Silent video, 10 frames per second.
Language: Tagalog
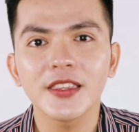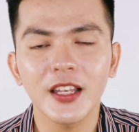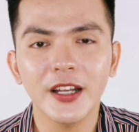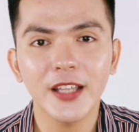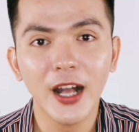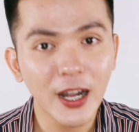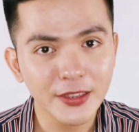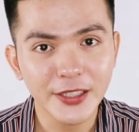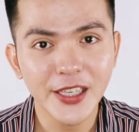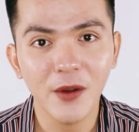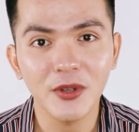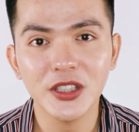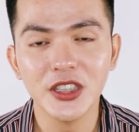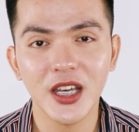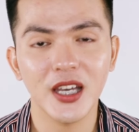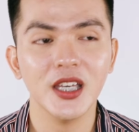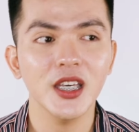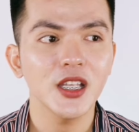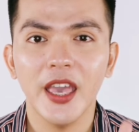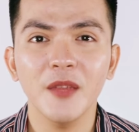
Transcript: Talaga nakakatigyawat siya.